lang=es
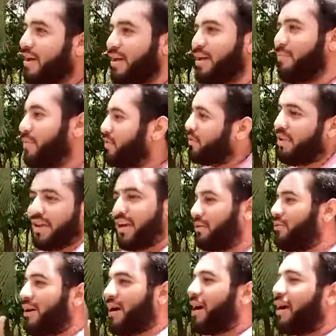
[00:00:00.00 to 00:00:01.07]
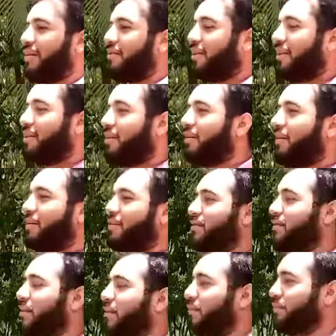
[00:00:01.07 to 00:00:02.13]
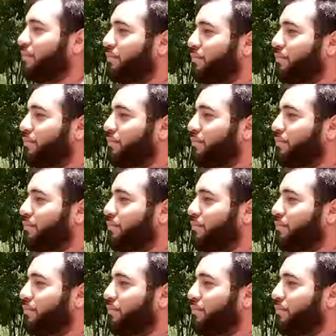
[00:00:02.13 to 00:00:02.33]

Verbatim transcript: y me fui directo a caja, ¿verdad? Este,